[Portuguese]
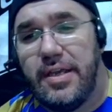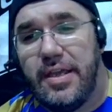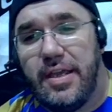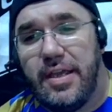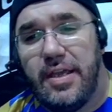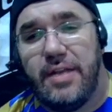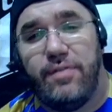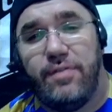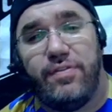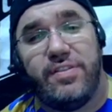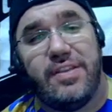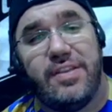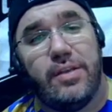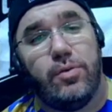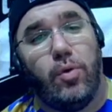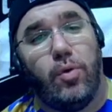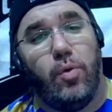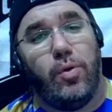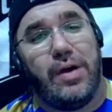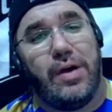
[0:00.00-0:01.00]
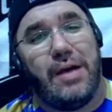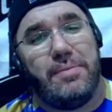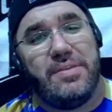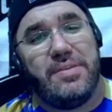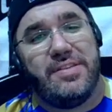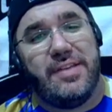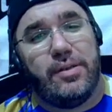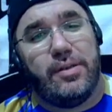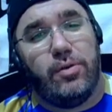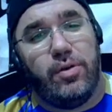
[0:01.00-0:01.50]
ele sendo o
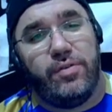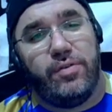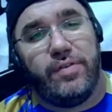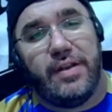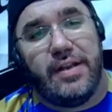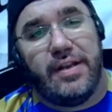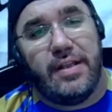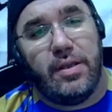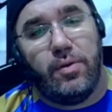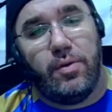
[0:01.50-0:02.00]
camisa 9 ali.